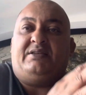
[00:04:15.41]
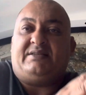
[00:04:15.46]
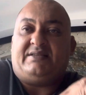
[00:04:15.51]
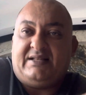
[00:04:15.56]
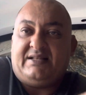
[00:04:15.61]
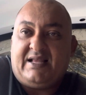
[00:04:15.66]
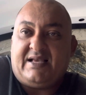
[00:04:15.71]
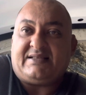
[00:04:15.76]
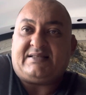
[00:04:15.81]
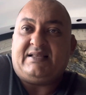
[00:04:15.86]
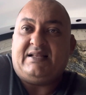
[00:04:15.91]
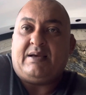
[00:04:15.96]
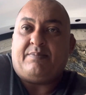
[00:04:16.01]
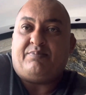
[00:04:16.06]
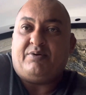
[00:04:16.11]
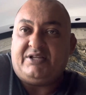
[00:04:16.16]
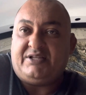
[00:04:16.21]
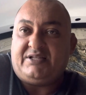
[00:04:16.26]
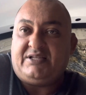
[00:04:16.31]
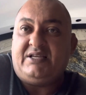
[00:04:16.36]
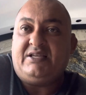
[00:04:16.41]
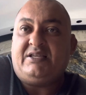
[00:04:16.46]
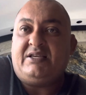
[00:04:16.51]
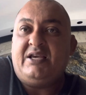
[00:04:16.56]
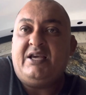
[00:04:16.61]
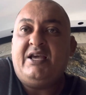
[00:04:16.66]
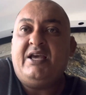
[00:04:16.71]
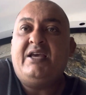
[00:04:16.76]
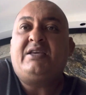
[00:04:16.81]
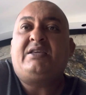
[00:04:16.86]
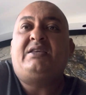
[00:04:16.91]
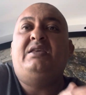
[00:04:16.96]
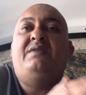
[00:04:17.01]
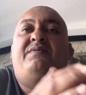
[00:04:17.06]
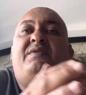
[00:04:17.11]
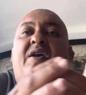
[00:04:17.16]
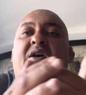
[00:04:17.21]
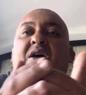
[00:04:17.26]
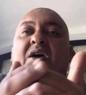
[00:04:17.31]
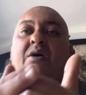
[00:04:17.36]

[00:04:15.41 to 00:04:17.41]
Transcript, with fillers: C'est là, c'est la politique qui vient